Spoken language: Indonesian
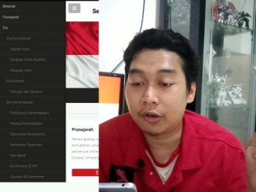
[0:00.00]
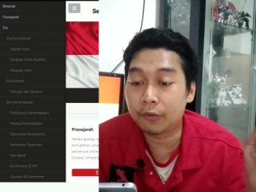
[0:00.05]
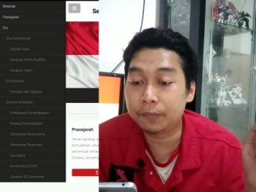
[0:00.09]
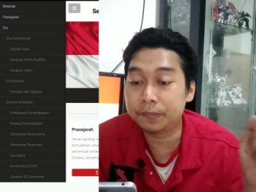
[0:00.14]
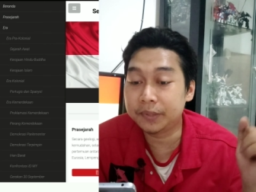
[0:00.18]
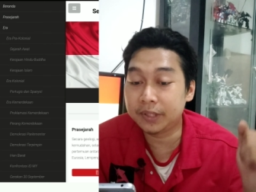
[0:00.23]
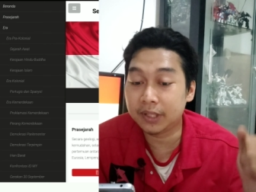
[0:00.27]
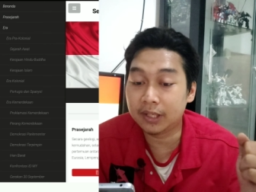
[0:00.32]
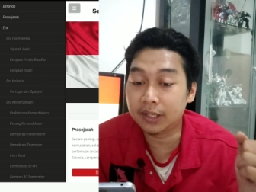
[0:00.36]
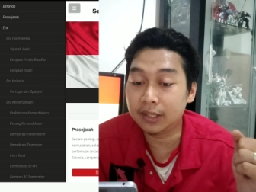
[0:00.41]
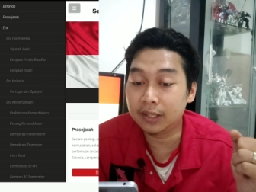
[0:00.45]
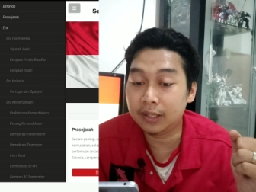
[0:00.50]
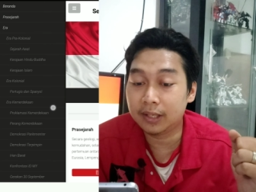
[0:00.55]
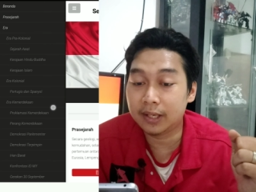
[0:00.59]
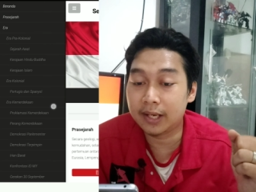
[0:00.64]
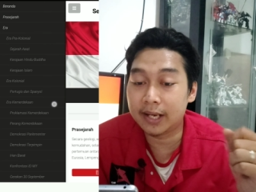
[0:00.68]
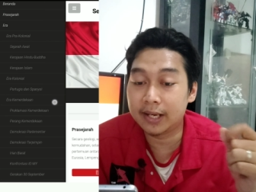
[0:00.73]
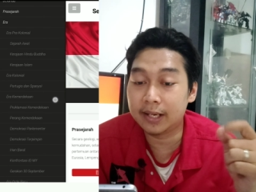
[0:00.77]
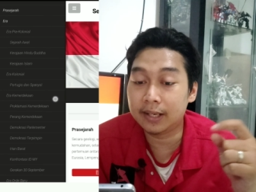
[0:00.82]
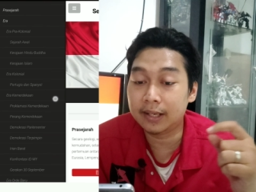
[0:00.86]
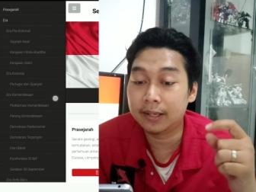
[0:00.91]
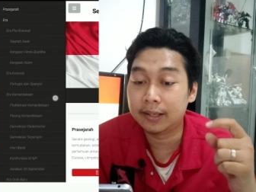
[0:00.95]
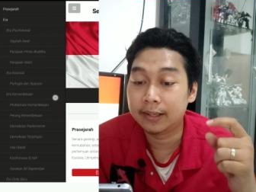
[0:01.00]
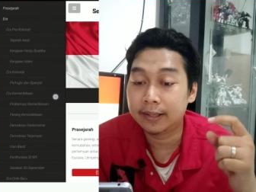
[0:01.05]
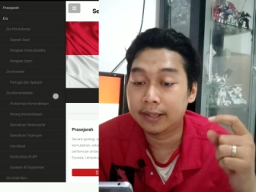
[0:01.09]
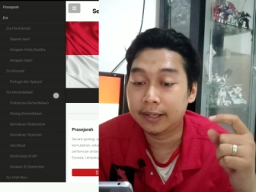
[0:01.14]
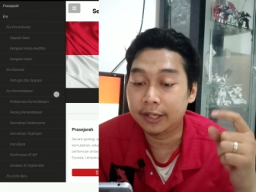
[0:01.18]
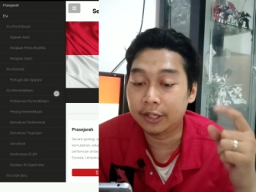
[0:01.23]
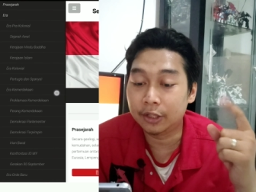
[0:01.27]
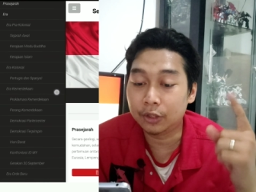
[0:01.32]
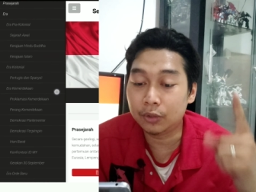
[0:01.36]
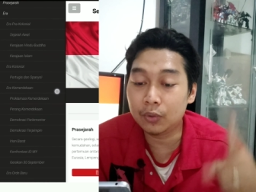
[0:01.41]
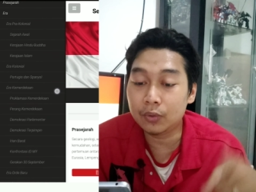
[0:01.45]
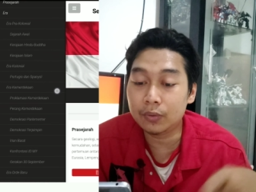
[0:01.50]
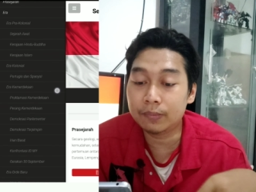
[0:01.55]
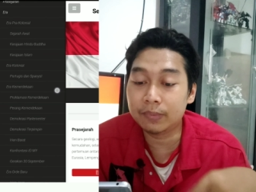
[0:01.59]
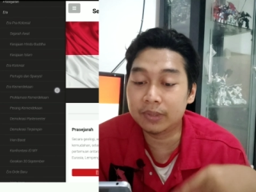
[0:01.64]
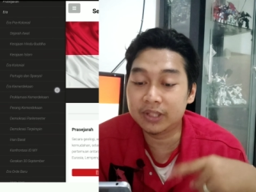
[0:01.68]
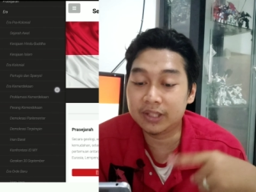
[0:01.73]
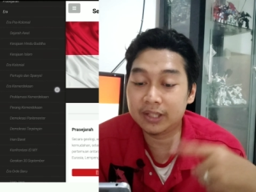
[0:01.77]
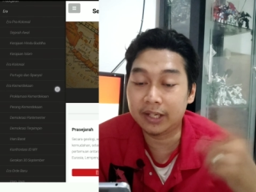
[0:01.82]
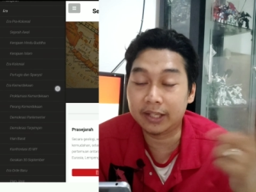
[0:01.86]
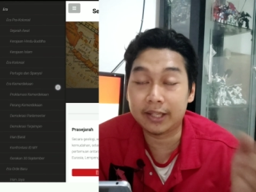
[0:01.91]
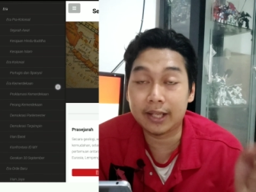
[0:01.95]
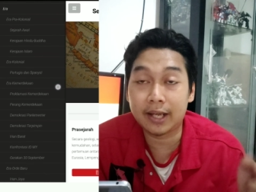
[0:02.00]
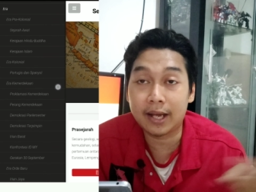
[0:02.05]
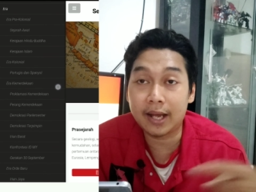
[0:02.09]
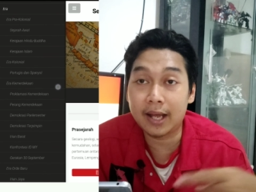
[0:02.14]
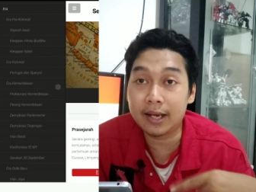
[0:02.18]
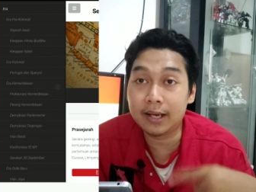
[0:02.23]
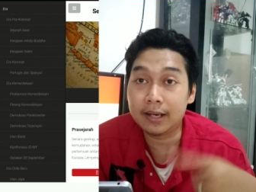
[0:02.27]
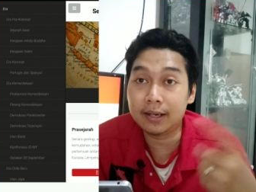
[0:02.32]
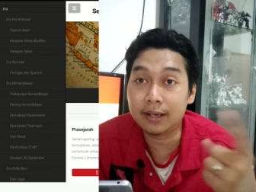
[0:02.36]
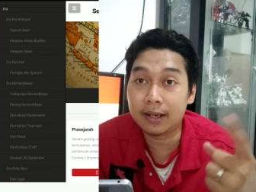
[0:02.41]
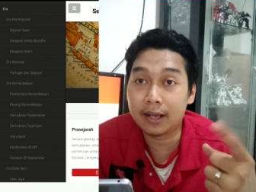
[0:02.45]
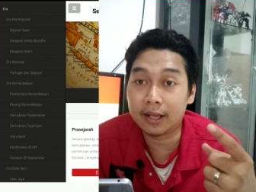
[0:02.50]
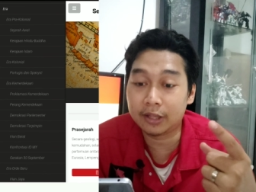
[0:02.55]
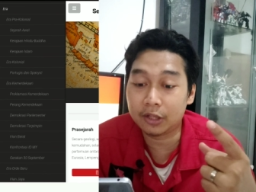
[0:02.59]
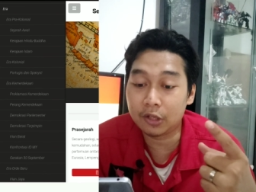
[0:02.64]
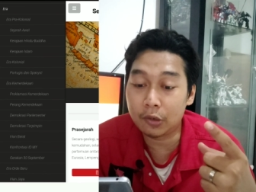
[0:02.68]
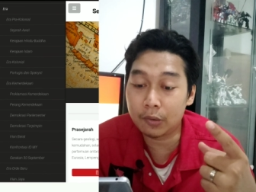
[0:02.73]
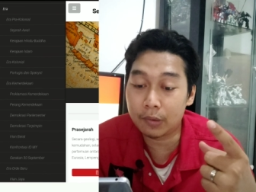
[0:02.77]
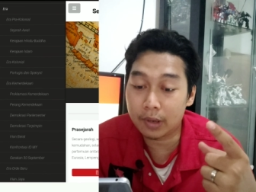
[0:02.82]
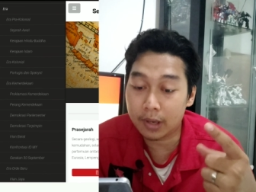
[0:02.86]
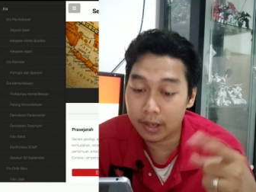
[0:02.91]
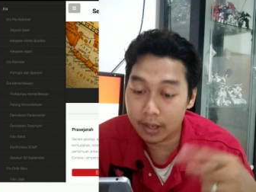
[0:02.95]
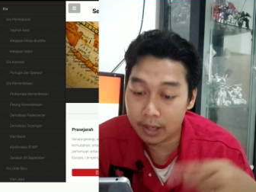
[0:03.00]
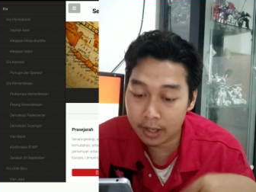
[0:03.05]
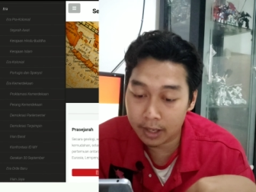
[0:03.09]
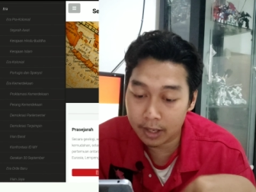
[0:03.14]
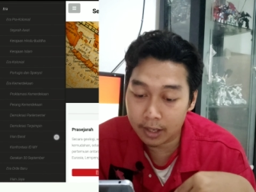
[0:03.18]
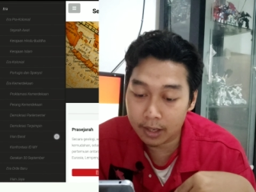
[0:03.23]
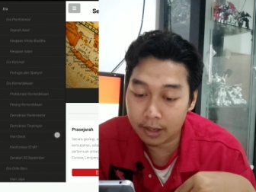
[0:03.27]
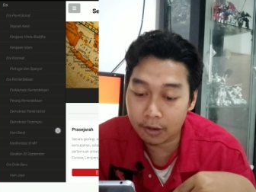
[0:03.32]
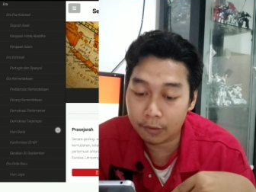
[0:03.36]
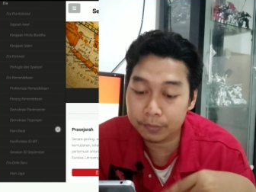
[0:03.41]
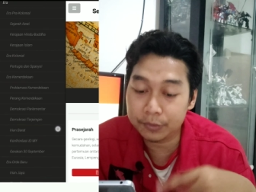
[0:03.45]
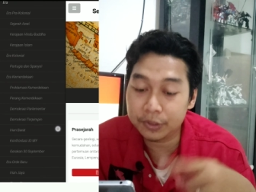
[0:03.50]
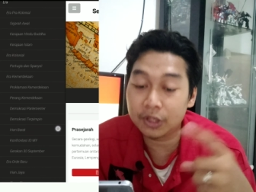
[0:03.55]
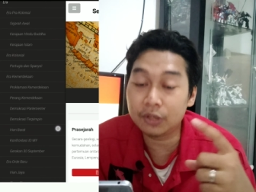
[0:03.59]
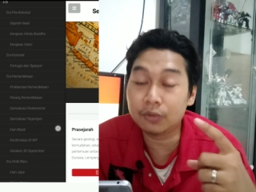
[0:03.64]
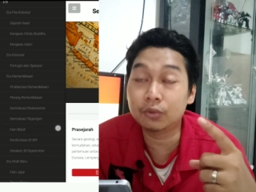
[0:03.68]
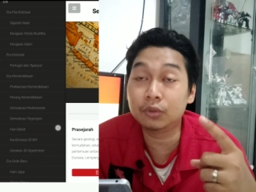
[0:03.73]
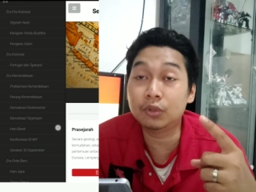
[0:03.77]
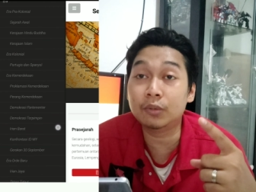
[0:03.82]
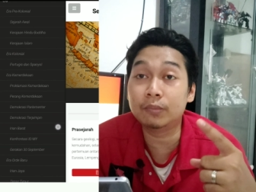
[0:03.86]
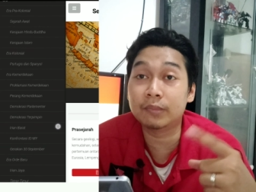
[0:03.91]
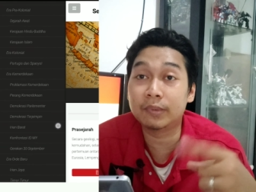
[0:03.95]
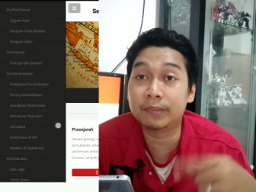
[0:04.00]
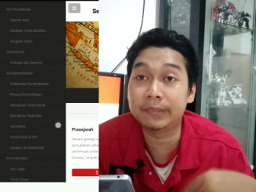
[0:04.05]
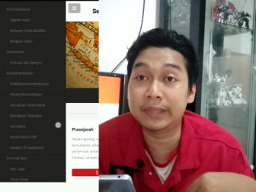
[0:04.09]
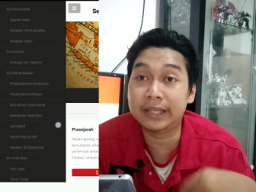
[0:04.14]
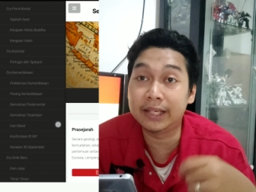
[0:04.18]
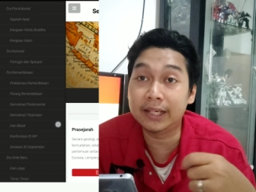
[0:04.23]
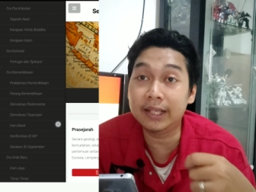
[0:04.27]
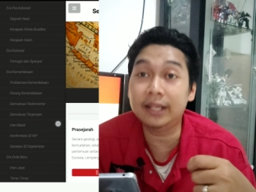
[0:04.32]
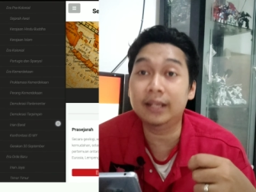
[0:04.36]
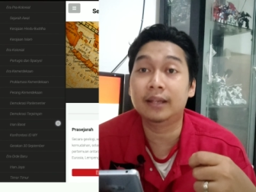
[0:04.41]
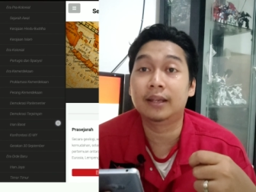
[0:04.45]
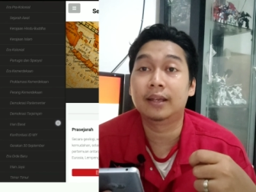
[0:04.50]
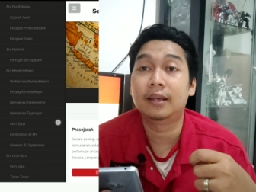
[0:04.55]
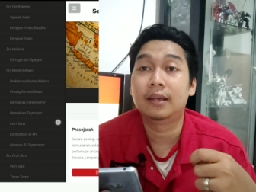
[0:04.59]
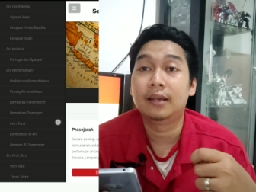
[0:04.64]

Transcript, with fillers: option dan itu menceritakan atau uh, option untuk memilih